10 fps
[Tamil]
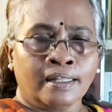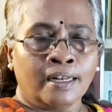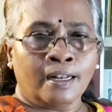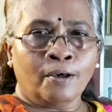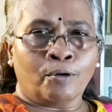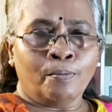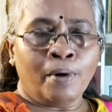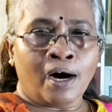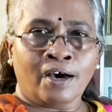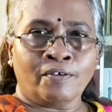அதிலலாம் ரொம்ப
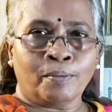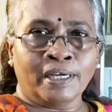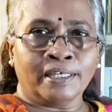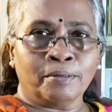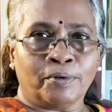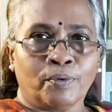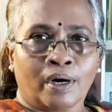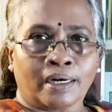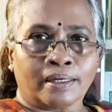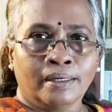ஆர்வமாக
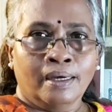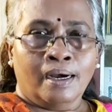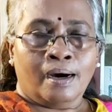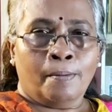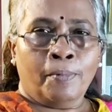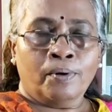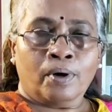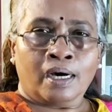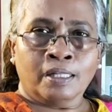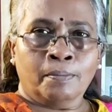ஈடுபடுவாங்க
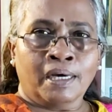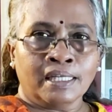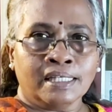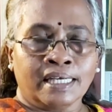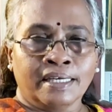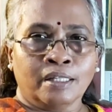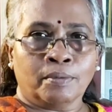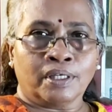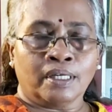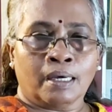அப்போது அது மாதிரி செய்கிறது
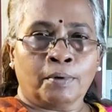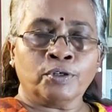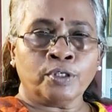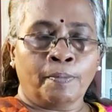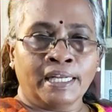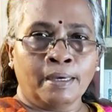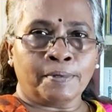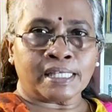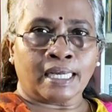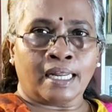மட்டும் இல்லாமல் கொஞ்சம் பெரிய
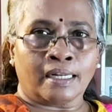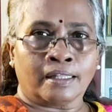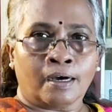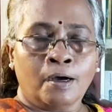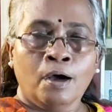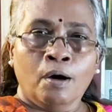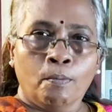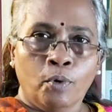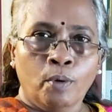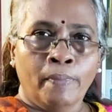பசங்களாக இருந்தால்
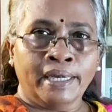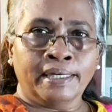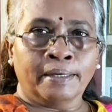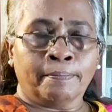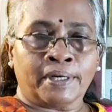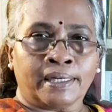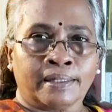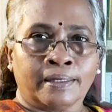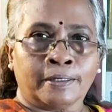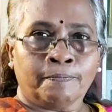புக் பைண்டிங்
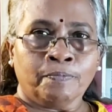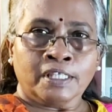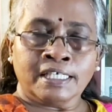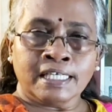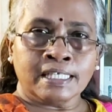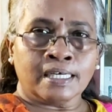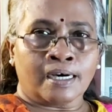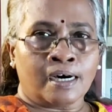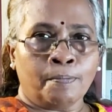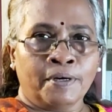பண்ணுறது சின்ன சின்ன
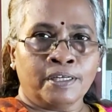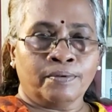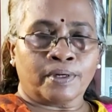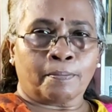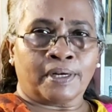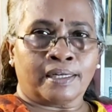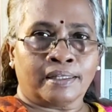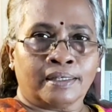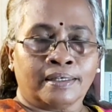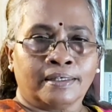கார்பெண்ட்ரி ஒர்க்
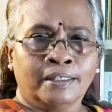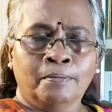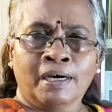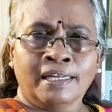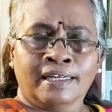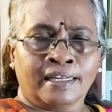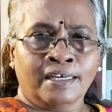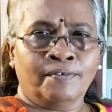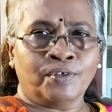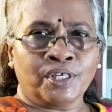பண்ணுறது இது மாதிரி
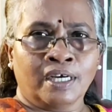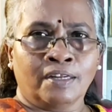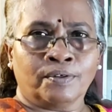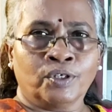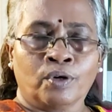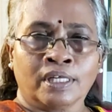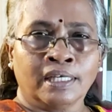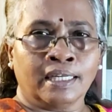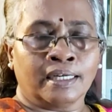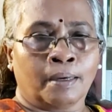நிறைய விஷயங்களை வந்து
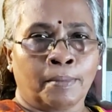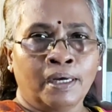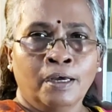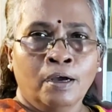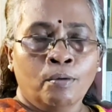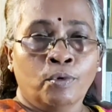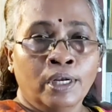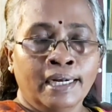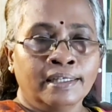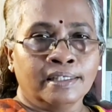குழந்தைங்களுக்கு நம்ம
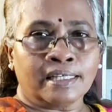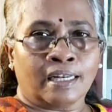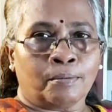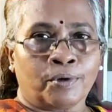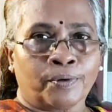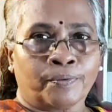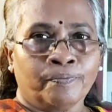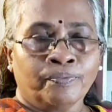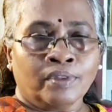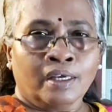முன்னெடுத்து செல்ல முடியும்
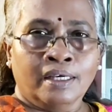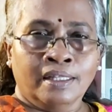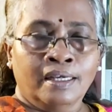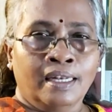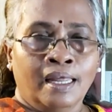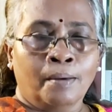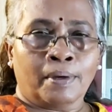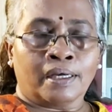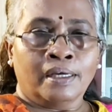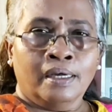இது
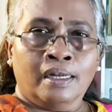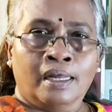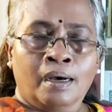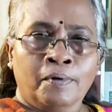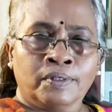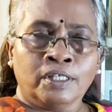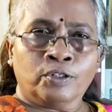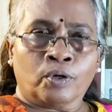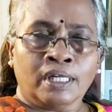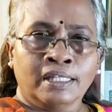இல்லாமல் நாம் வந்து
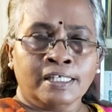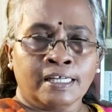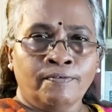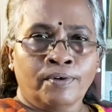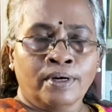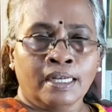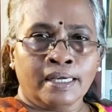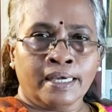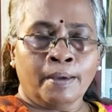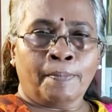தொடர்ந்து
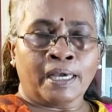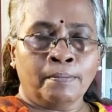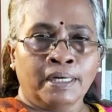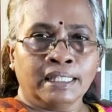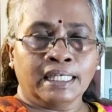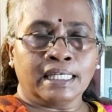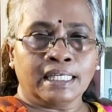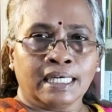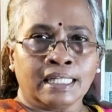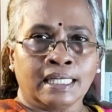செல்ஃபோன்லையே பயன்படுத்திக்கிட்டு
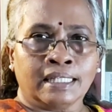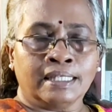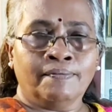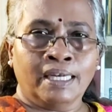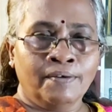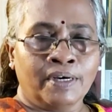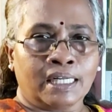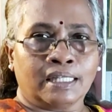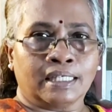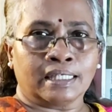இருக்கிறதுலேருந்து
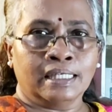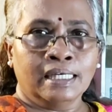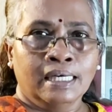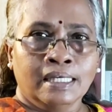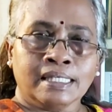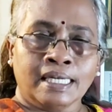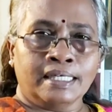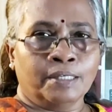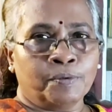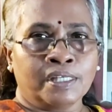வெளிவரத்துக்கு சில
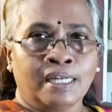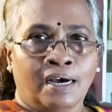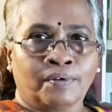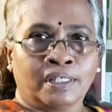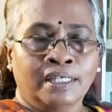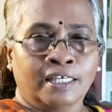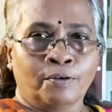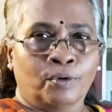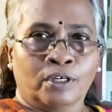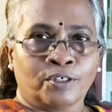டிப்ஸ் நான் வந்து
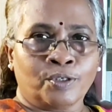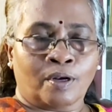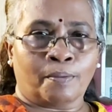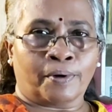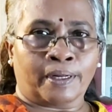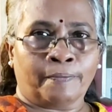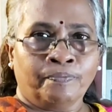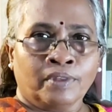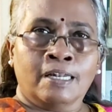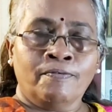இன்றைக்கி உங்களுக்கு சொல்ல போகிறேன்
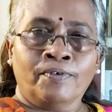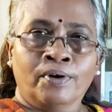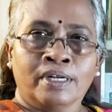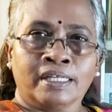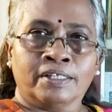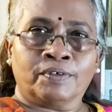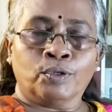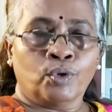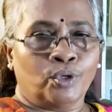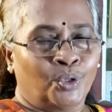செல்ஃபோன்றது
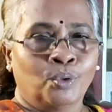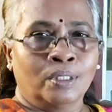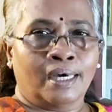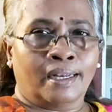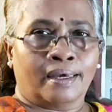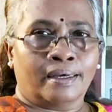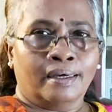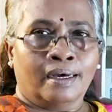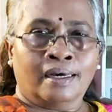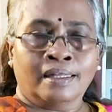வந்து ஒரு டூல் தானே
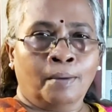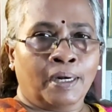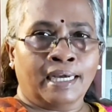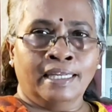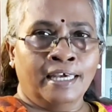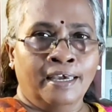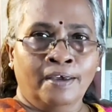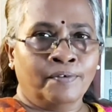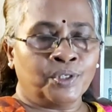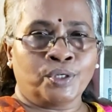அதை நம்ம கையிலேயே
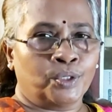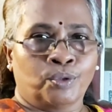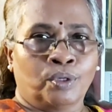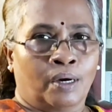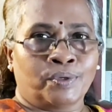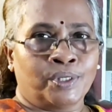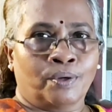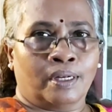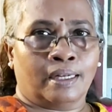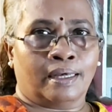வச்சுக்கிட்டு இருக்கணும்னு
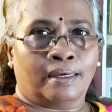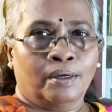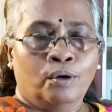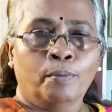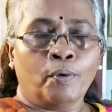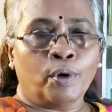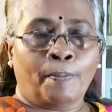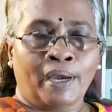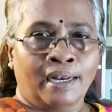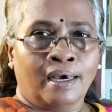அவசியம் இல்லைல்ல இப்போ ஒரு
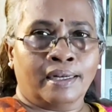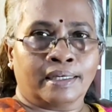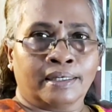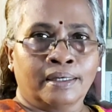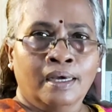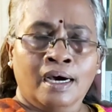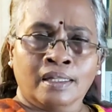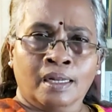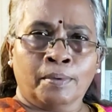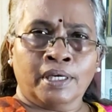பேனாக இருக்குது
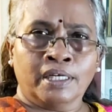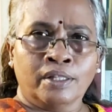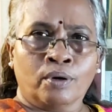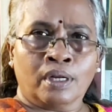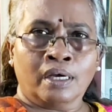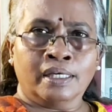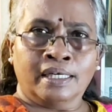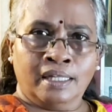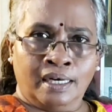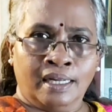அதை நம்ம எழுதுகிறோன்னா
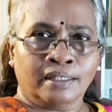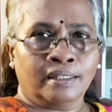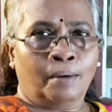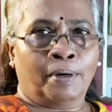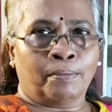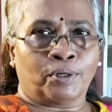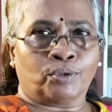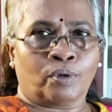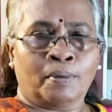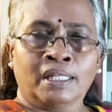எழுதுகிற நேரத்துக்கு தான்
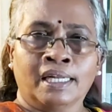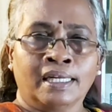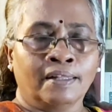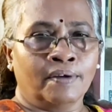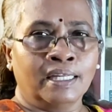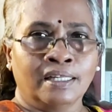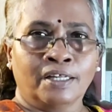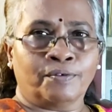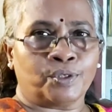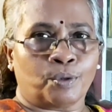பயன்படுத்துவோம் மற்ற நேரத்தில் வெளியில்
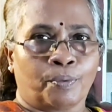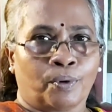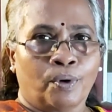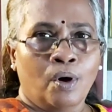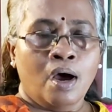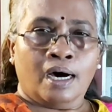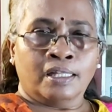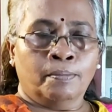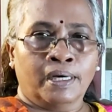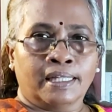தானே வச்சுருப்போம்
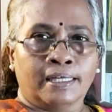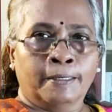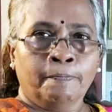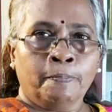அது மாதிரி